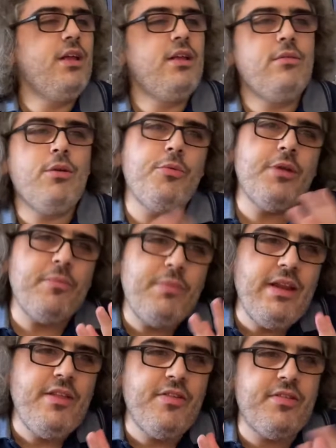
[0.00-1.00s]
Bu buraya
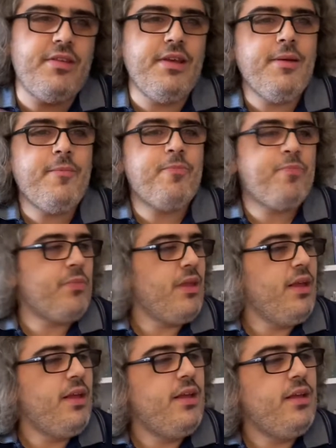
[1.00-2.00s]
birincisi.
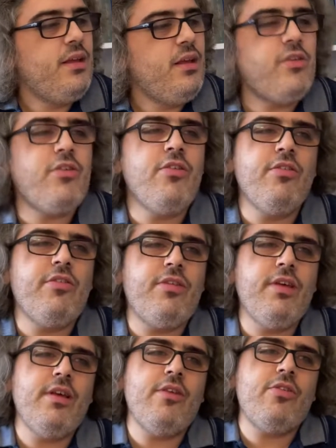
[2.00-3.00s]

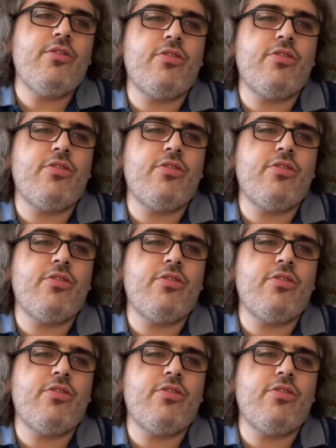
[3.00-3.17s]
İkincisi